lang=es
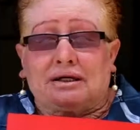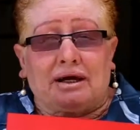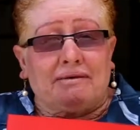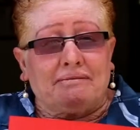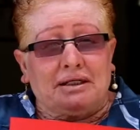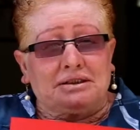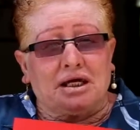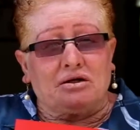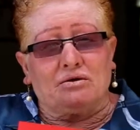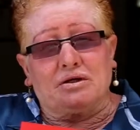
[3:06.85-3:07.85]
que me
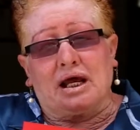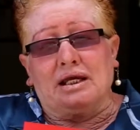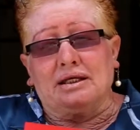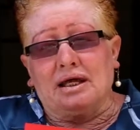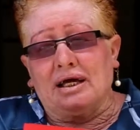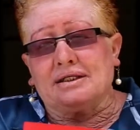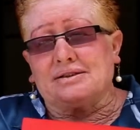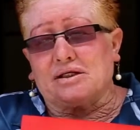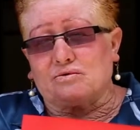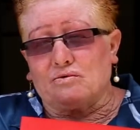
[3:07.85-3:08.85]
hicieron realidad
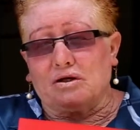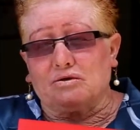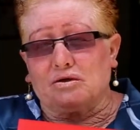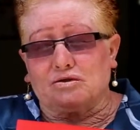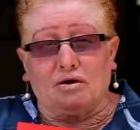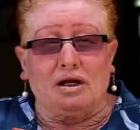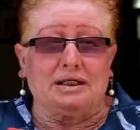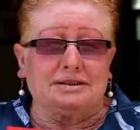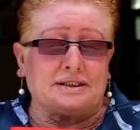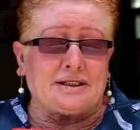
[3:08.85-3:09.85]
este sueño y todas
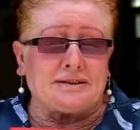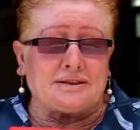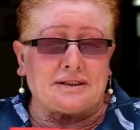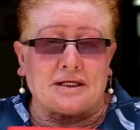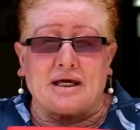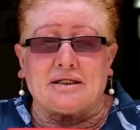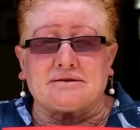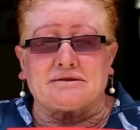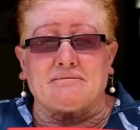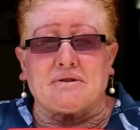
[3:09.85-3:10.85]
las entidades
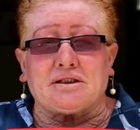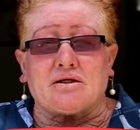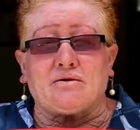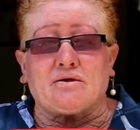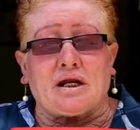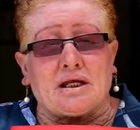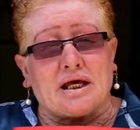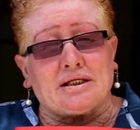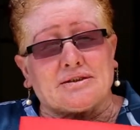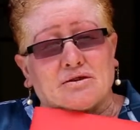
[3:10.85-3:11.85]
que me hicieron
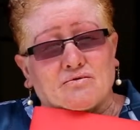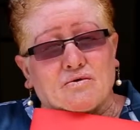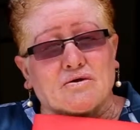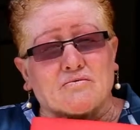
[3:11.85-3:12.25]
realidad este sueño.